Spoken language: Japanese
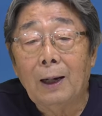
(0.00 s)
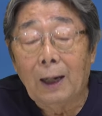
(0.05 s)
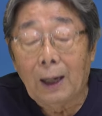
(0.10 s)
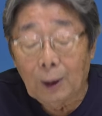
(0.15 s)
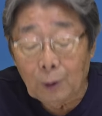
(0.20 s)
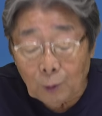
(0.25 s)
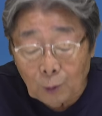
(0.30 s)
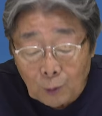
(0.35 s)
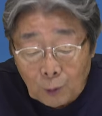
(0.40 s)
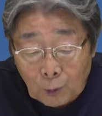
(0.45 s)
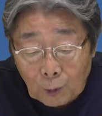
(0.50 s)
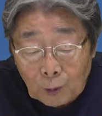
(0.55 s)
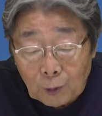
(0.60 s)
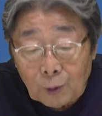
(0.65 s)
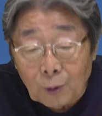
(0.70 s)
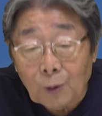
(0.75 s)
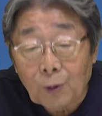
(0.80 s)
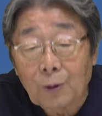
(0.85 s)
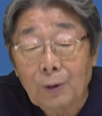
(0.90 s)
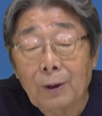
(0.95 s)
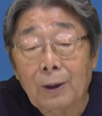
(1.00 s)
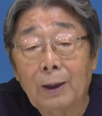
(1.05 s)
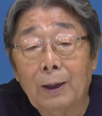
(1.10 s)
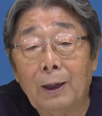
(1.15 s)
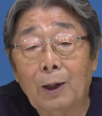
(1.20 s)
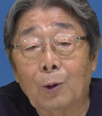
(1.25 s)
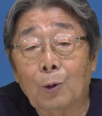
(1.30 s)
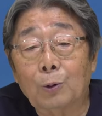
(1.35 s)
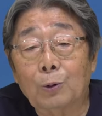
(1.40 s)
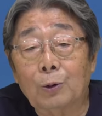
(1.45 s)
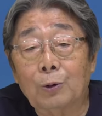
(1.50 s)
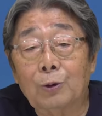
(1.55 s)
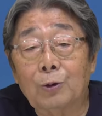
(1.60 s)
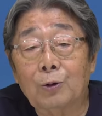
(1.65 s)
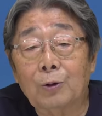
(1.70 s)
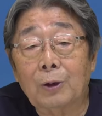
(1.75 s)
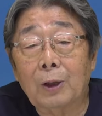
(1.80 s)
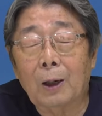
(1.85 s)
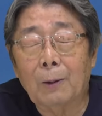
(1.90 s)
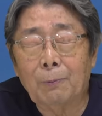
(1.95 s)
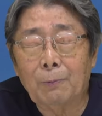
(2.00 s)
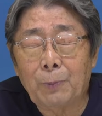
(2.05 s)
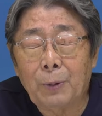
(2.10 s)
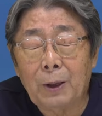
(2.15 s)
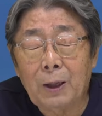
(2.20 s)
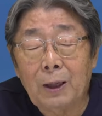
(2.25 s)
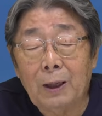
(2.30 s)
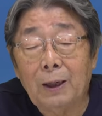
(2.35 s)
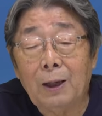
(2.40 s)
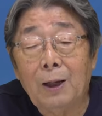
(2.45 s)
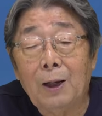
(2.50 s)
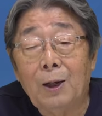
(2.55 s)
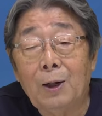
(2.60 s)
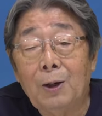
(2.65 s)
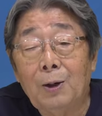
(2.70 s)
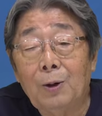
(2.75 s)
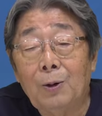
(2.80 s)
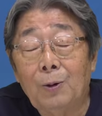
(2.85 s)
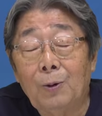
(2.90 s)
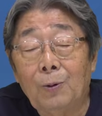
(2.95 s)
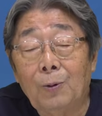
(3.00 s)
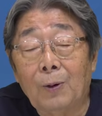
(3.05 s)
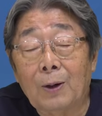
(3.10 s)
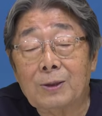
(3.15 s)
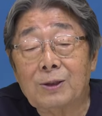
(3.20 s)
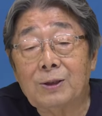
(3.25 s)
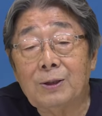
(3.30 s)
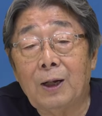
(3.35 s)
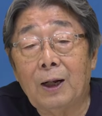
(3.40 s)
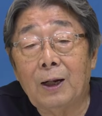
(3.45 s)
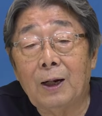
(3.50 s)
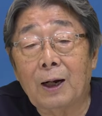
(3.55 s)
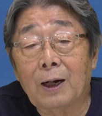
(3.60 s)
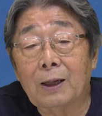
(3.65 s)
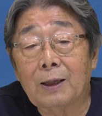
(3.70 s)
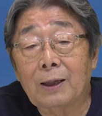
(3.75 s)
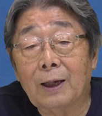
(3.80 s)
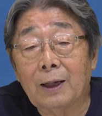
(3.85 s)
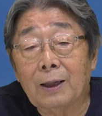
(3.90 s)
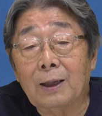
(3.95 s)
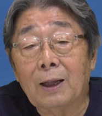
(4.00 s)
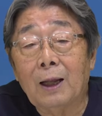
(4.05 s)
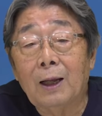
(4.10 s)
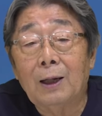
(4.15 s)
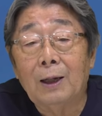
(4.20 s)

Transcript: あの頃のことっていうのはやっぱり忘れられない。